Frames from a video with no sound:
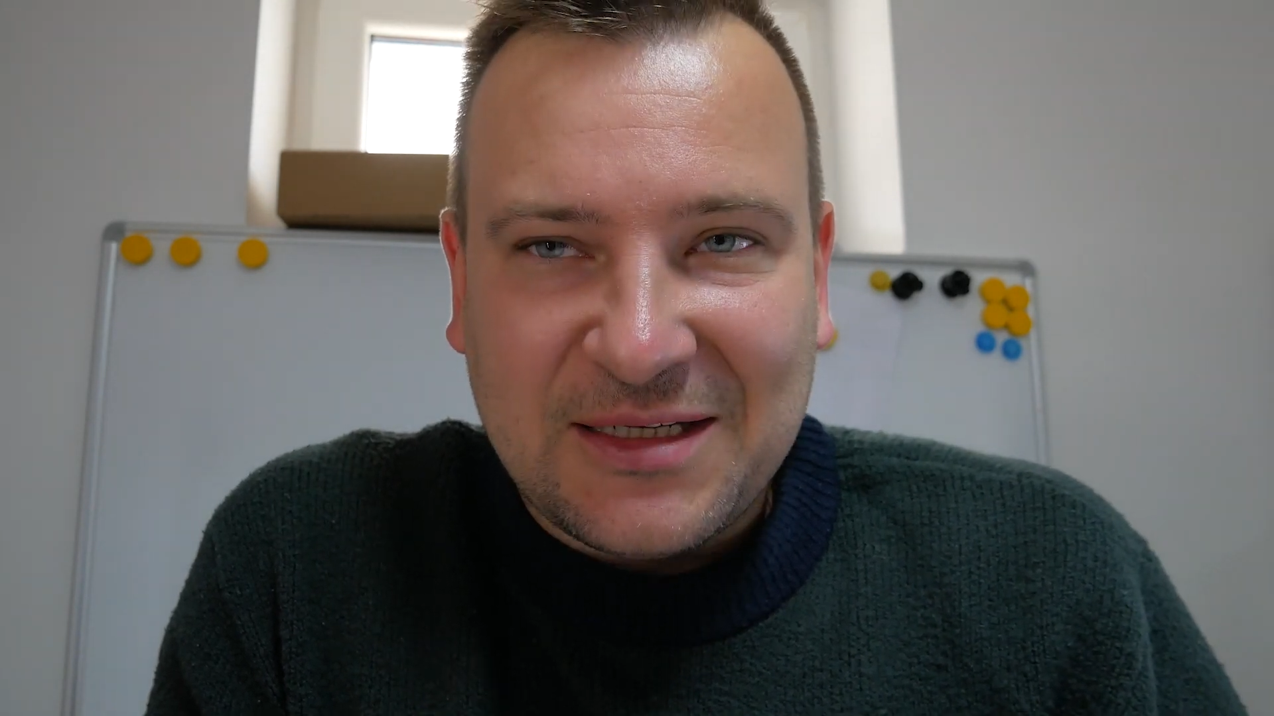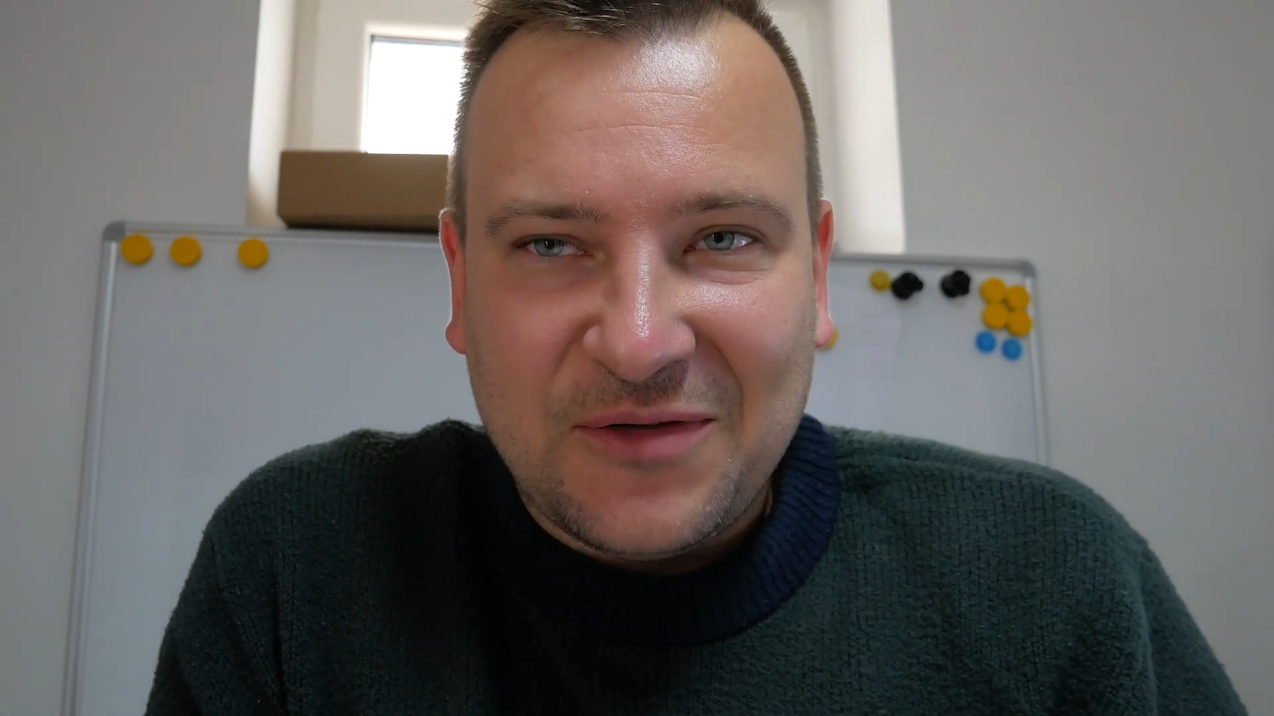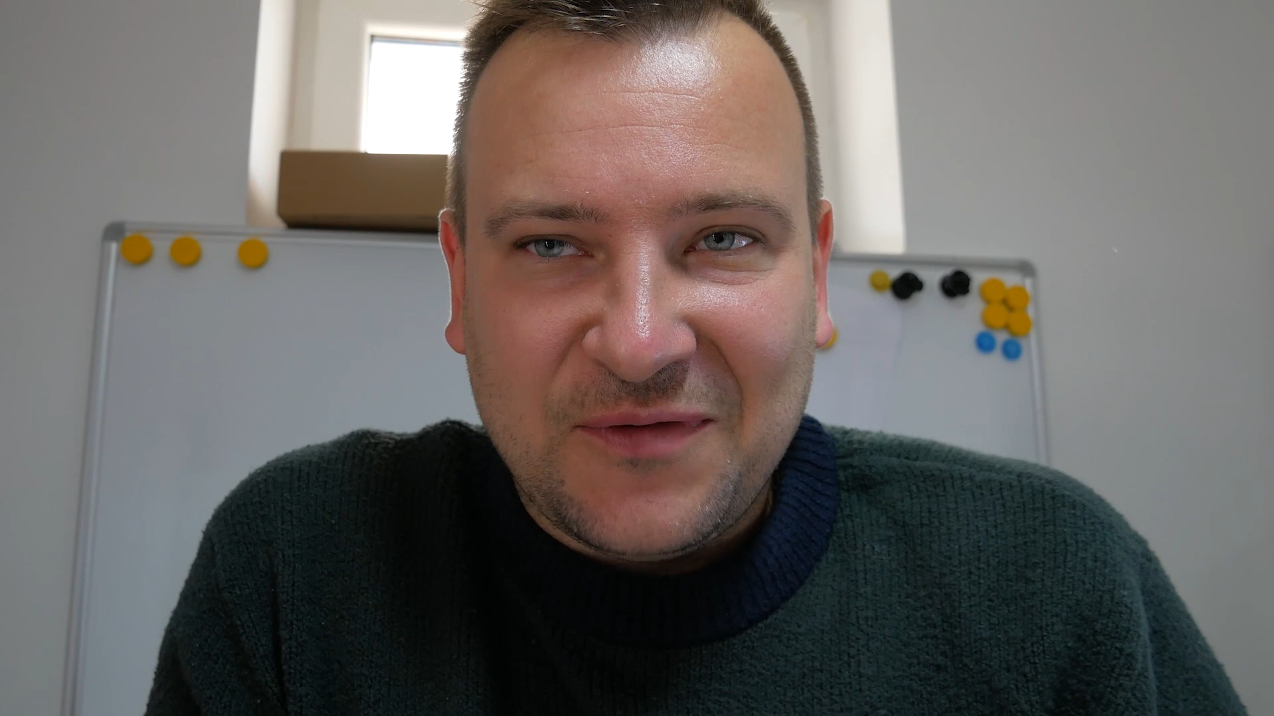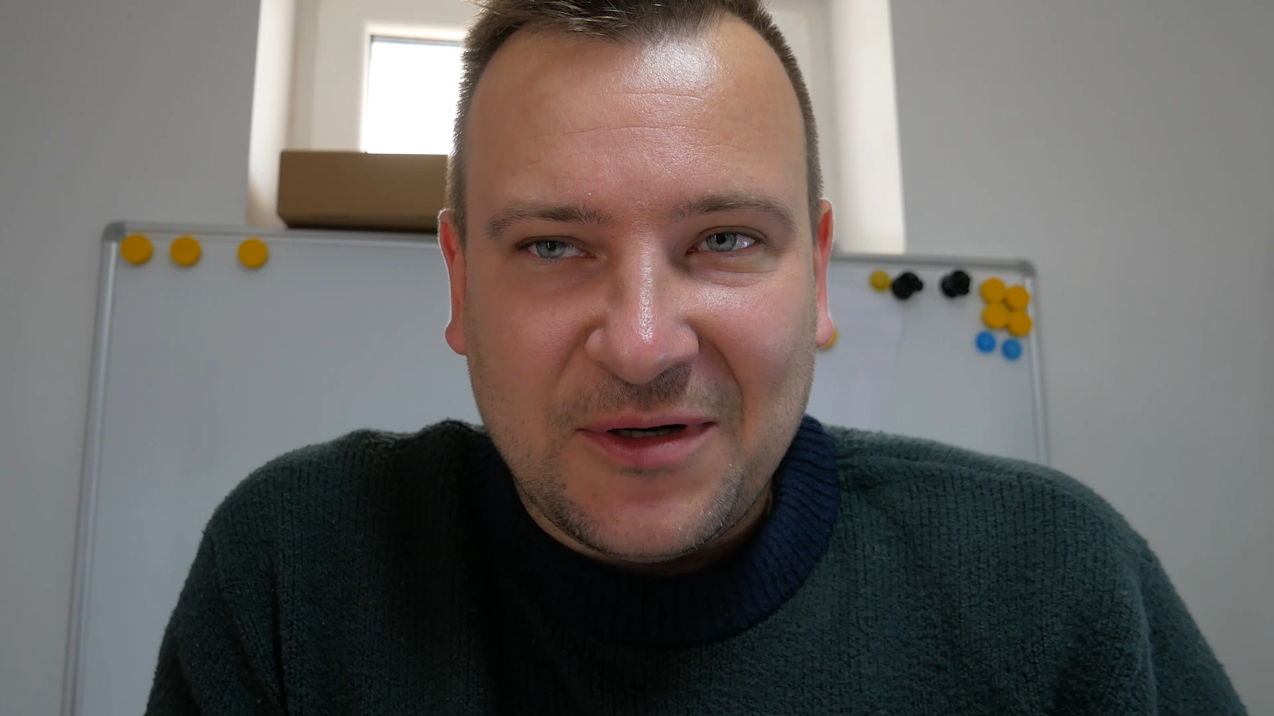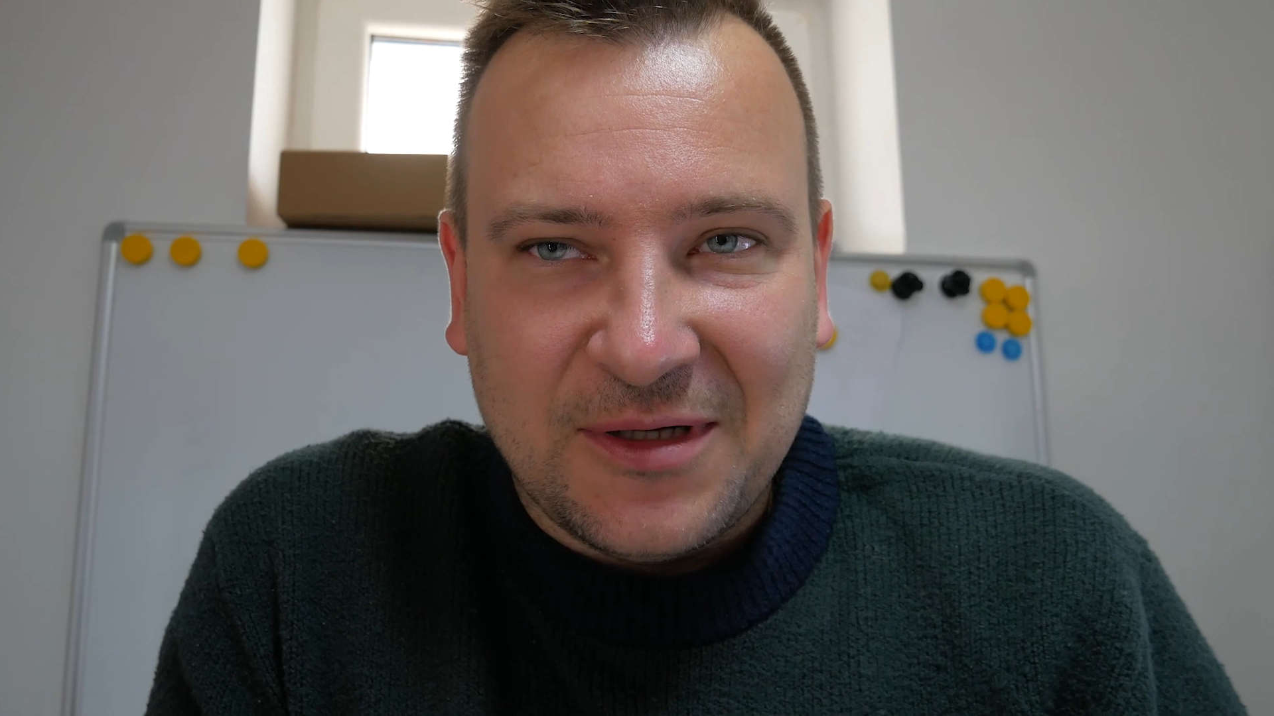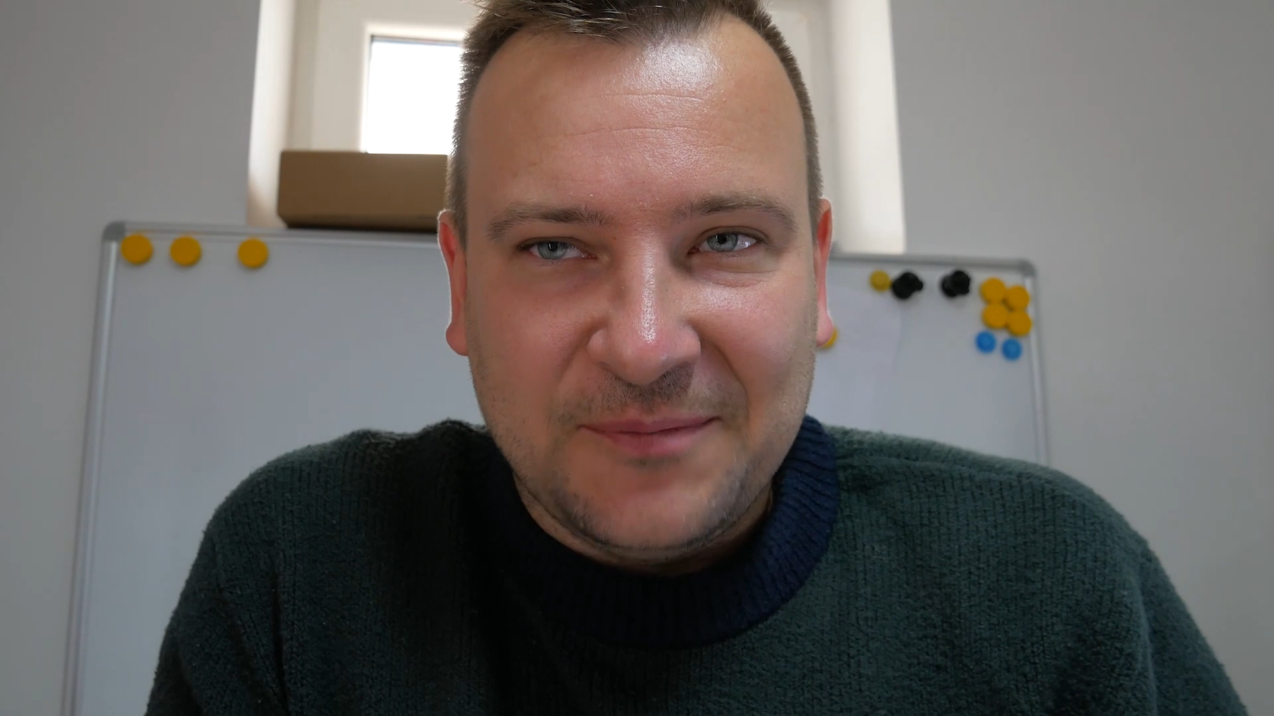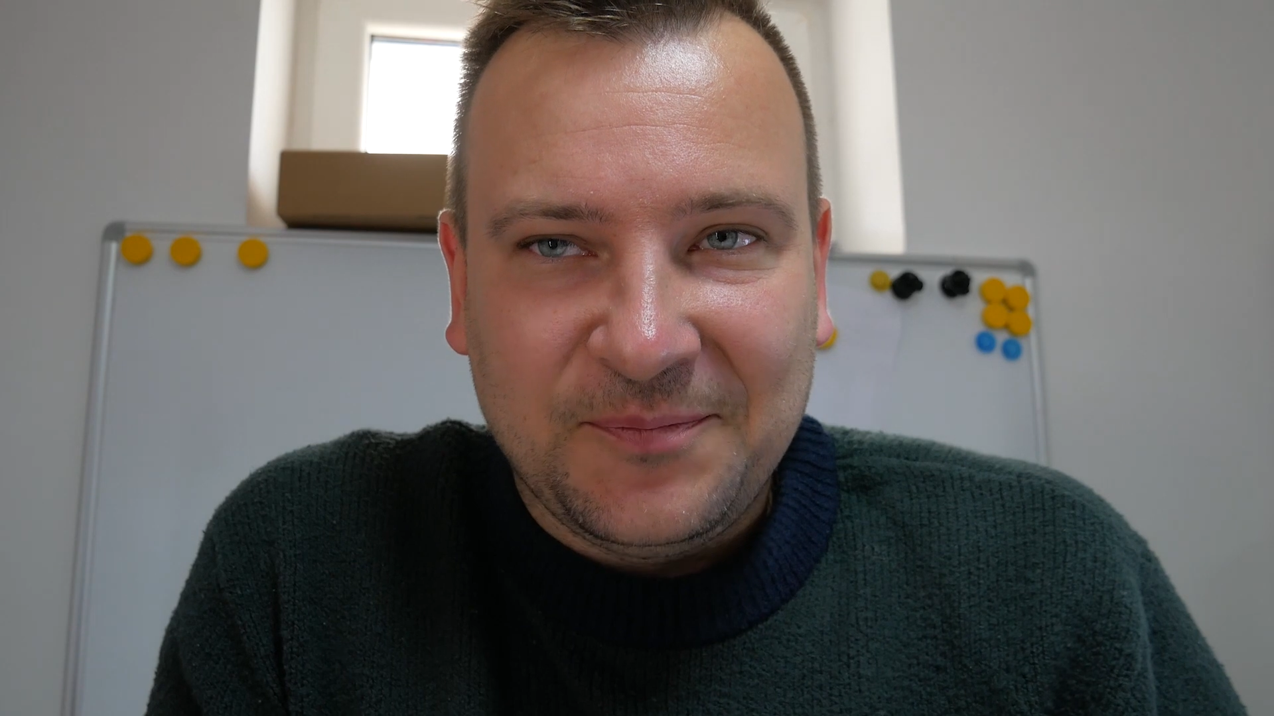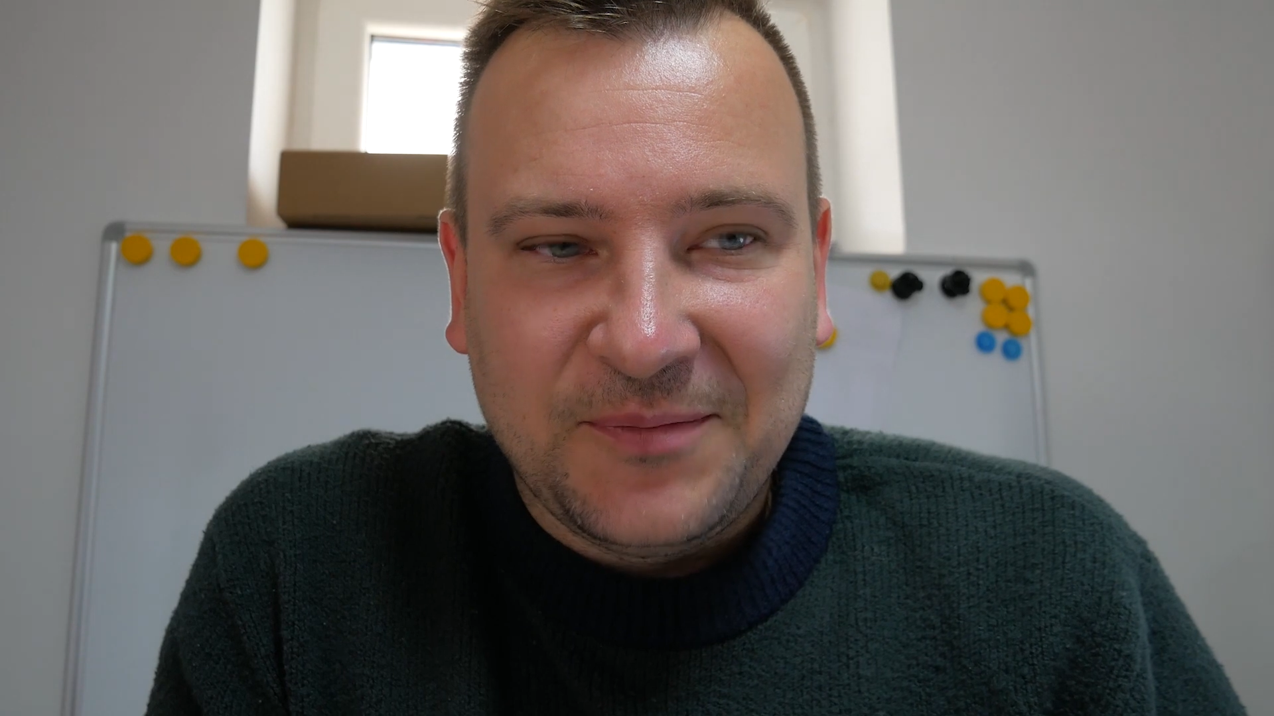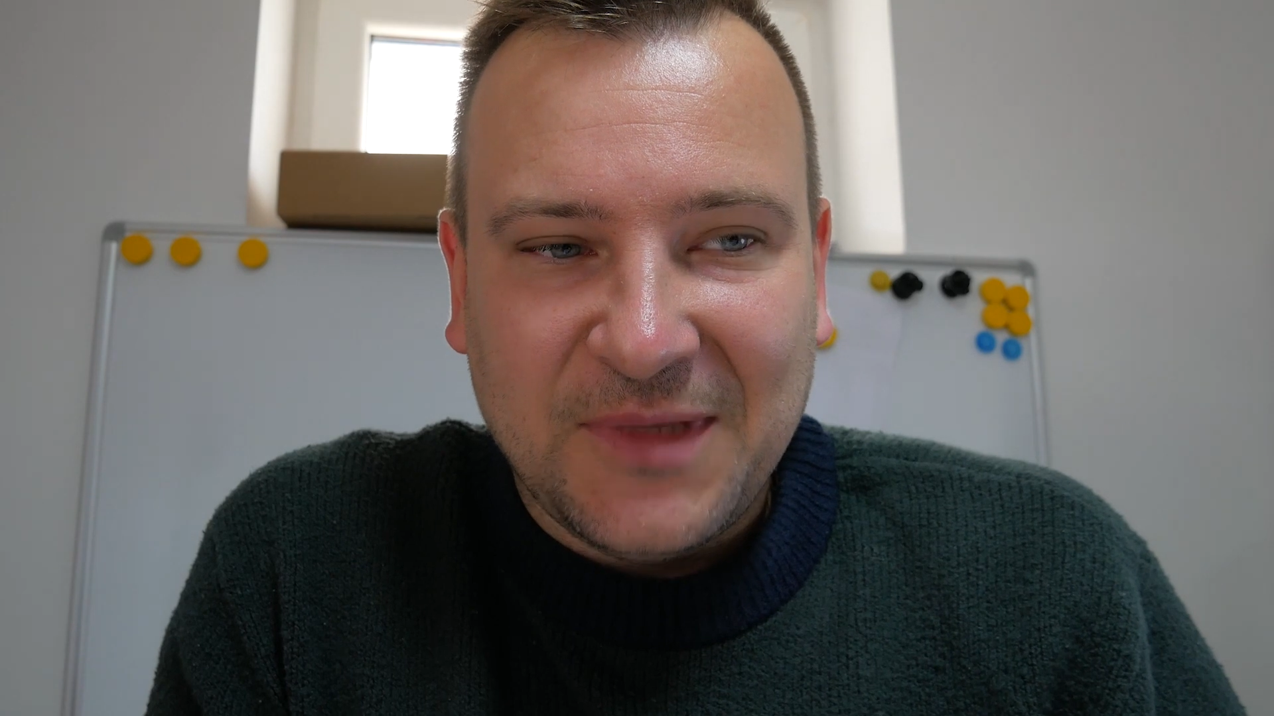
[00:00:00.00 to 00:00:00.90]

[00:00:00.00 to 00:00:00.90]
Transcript: zadowolony.